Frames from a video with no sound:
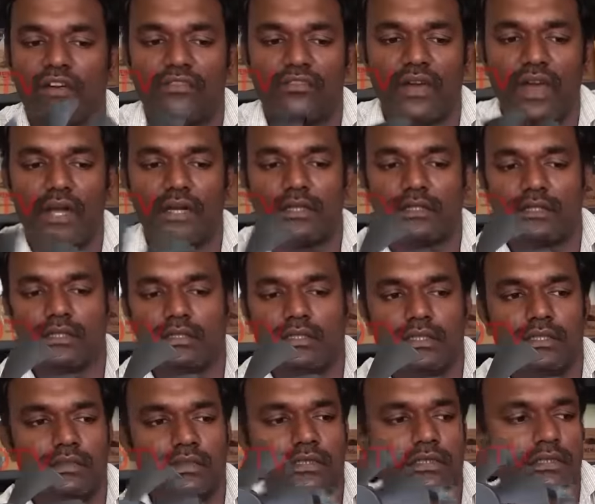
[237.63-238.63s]
ஃபேன்
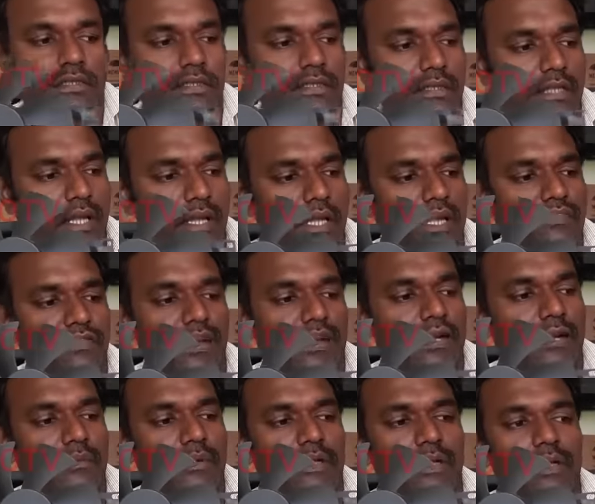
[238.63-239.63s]
இது வந்து நிறைய ஃபேன்
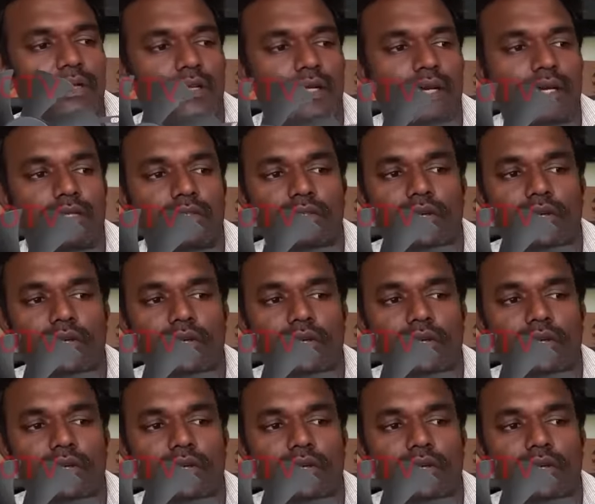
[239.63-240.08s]
நம்மக்கிட்ட இருக்குது